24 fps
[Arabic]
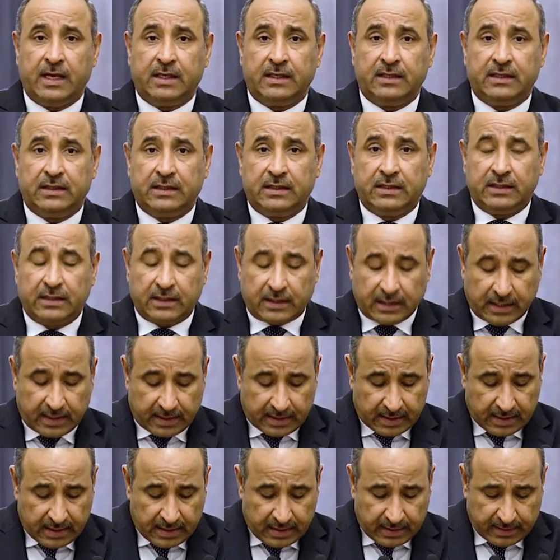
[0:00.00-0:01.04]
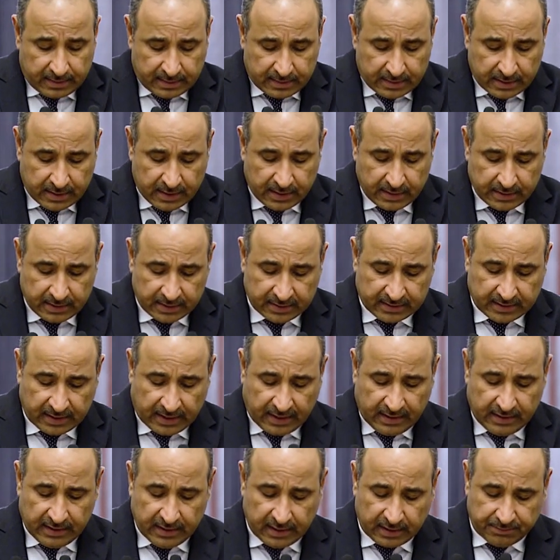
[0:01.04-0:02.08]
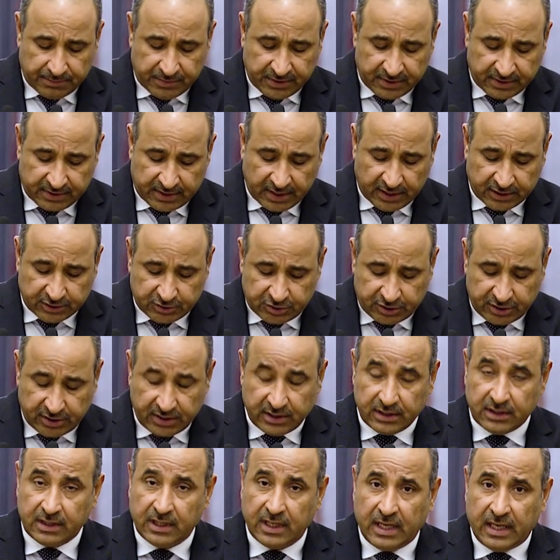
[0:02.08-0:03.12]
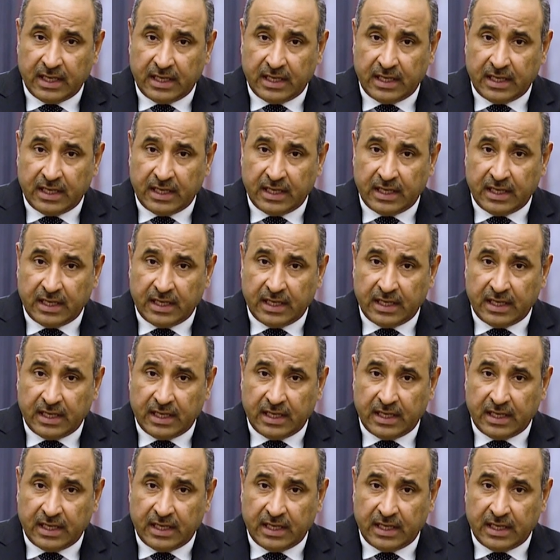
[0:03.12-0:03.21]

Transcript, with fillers: لقرار يتعلق بتأجيل